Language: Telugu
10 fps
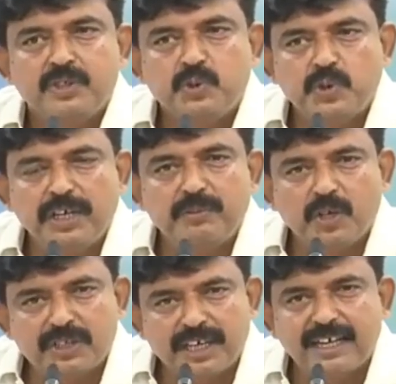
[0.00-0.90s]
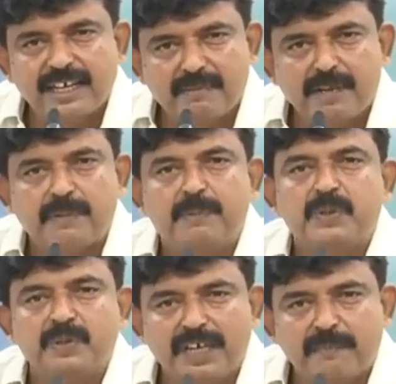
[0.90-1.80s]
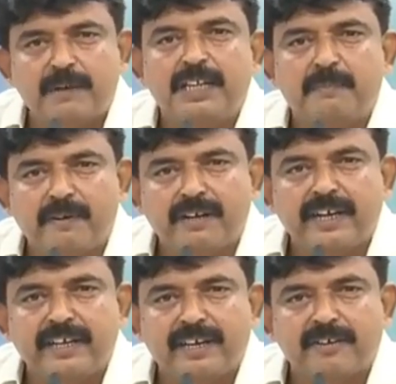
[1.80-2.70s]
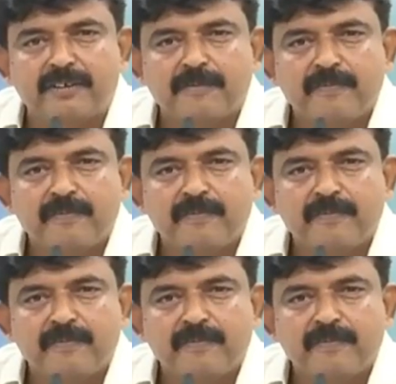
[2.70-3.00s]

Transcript: జూన్ ఎనిమిదో తారీఖున మా ప్రభుత్వం ఏర్పడింది పవన్ నాయుడు గారు